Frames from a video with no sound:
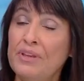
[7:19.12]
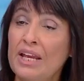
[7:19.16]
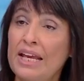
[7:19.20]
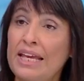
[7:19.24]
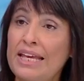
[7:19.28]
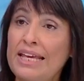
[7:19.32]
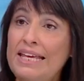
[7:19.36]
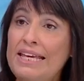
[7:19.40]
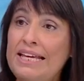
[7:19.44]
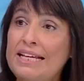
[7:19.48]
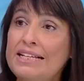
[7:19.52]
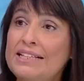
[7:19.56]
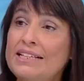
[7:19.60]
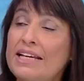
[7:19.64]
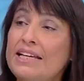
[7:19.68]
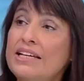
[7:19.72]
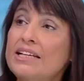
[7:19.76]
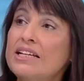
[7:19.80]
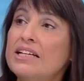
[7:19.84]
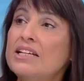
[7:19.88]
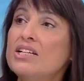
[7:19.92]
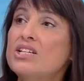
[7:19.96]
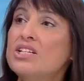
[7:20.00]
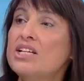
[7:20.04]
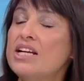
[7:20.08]
e que tem que
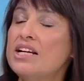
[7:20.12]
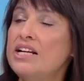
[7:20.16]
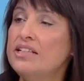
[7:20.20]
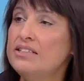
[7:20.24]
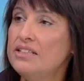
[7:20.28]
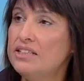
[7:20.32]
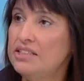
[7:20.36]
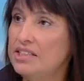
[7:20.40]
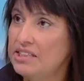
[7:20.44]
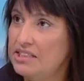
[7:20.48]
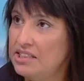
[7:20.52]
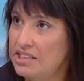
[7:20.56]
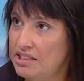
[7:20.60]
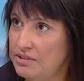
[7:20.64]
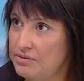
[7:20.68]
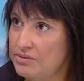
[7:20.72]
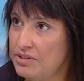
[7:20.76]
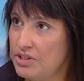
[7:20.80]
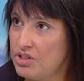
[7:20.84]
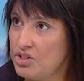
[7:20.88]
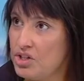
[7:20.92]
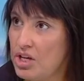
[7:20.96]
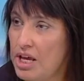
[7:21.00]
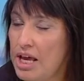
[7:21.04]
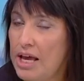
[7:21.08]
arranjar
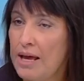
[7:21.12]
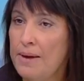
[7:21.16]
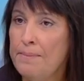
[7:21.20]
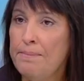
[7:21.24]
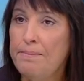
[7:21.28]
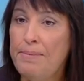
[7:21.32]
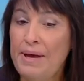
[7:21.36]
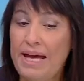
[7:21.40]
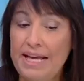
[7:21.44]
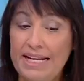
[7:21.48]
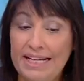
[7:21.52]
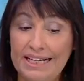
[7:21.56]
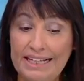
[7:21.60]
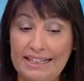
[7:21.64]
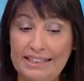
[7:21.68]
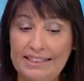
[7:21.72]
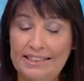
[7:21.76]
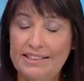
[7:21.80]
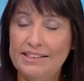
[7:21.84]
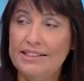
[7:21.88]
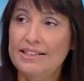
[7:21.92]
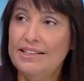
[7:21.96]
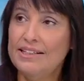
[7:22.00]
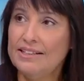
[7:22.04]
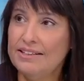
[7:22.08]
alternativas para
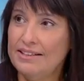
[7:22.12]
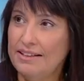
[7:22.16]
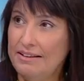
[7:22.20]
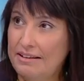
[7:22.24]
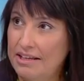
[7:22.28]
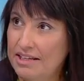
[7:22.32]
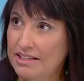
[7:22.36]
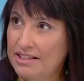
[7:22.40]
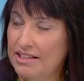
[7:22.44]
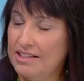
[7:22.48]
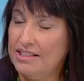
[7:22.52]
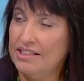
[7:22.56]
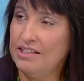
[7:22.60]
reter talento aqui